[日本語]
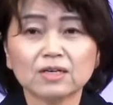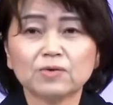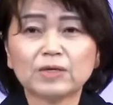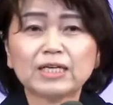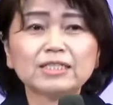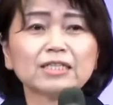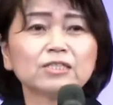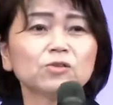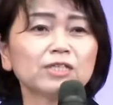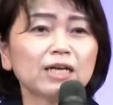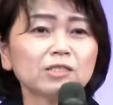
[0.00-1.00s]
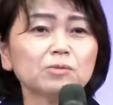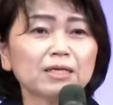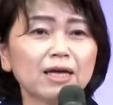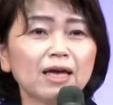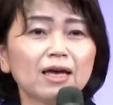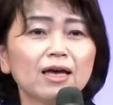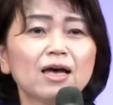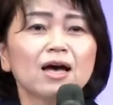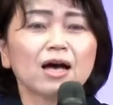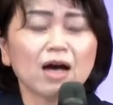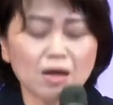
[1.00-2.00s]
私たちの立場で
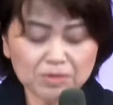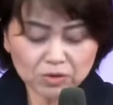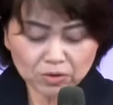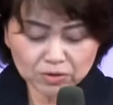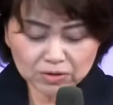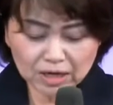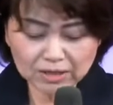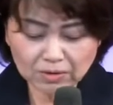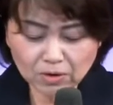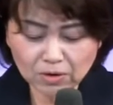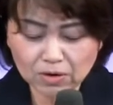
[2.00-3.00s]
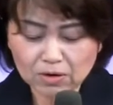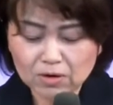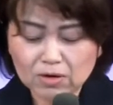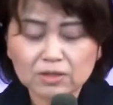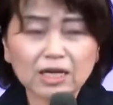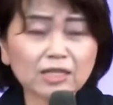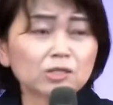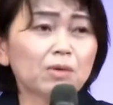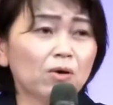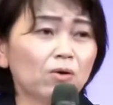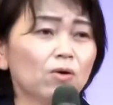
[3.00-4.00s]
神という方を立
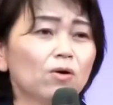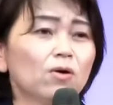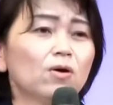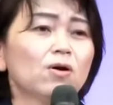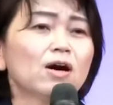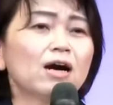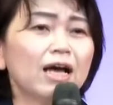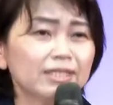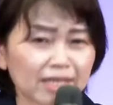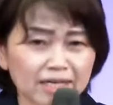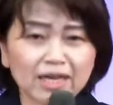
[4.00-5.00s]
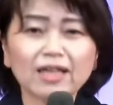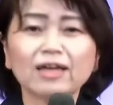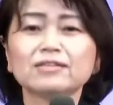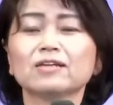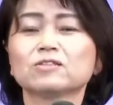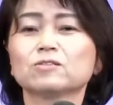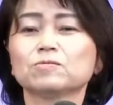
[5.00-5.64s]
場を変えちゃいけないんです。